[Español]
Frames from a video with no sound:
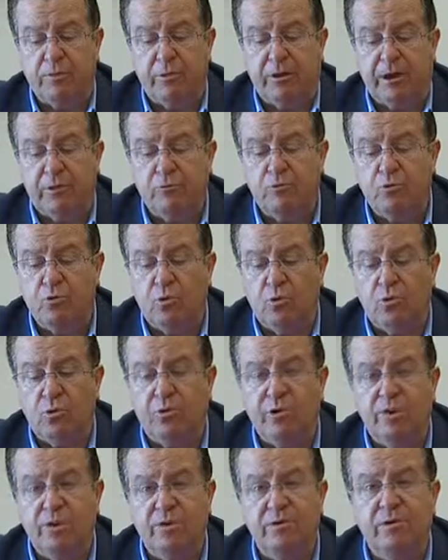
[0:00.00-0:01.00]
del grupo
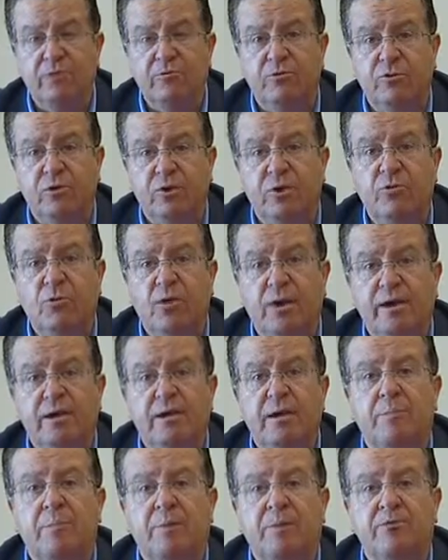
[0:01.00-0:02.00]
Prisma. Y
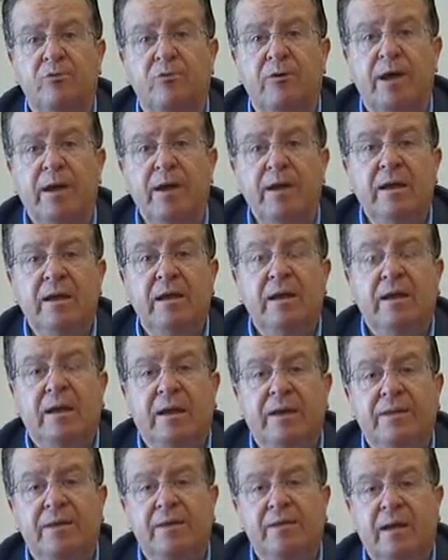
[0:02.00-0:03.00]
en cine, dos
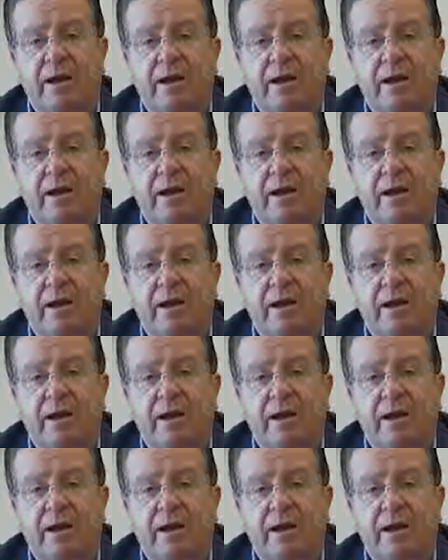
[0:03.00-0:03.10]
son las